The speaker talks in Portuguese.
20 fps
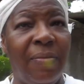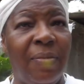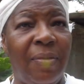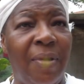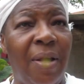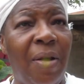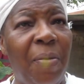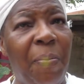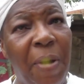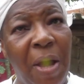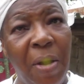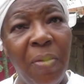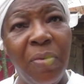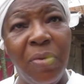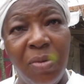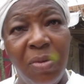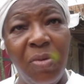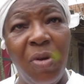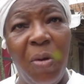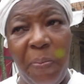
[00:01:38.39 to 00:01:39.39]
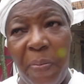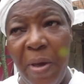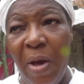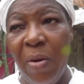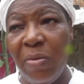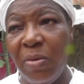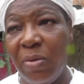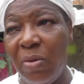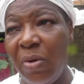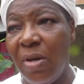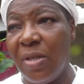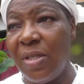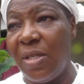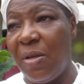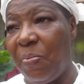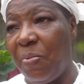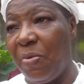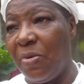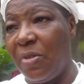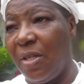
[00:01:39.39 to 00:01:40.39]
Né, pergunto, não perguntou se
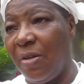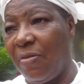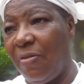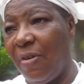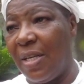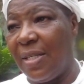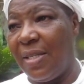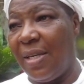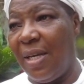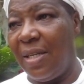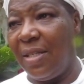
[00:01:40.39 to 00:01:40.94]
podia fazer.